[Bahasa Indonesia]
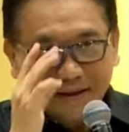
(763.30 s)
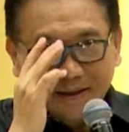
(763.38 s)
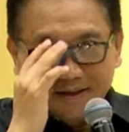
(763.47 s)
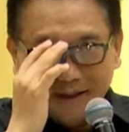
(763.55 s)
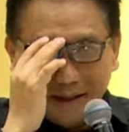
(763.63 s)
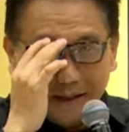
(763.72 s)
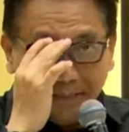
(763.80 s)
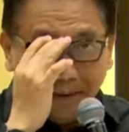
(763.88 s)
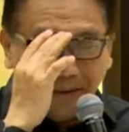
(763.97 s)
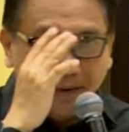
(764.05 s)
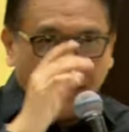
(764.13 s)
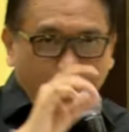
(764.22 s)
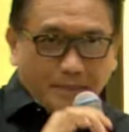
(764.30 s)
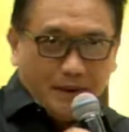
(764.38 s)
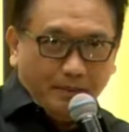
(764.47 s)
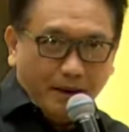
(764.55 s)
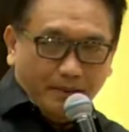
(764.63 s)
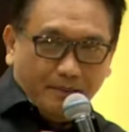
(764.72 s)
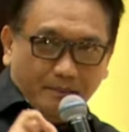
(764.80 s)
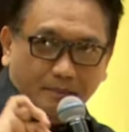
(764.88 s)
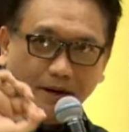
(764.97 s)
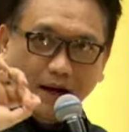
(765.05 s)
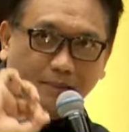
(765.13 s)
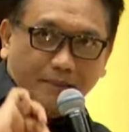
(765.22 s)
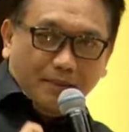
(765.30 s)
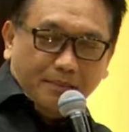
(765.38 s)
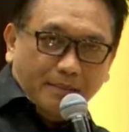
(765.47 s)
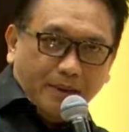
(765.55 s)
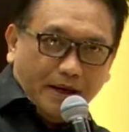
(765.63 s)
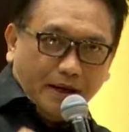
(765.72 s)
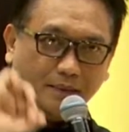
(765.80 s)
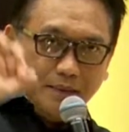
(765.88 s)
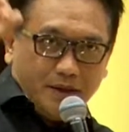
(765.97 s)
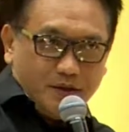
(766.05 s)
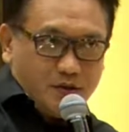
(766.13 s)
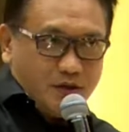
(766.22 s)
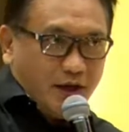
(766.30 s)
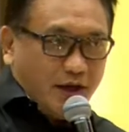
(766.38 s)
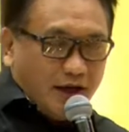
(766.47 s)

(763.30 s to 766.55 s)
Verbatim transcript: jadi kita berdoa dalam menambah, dalam menambah Pak anak nama Yesus.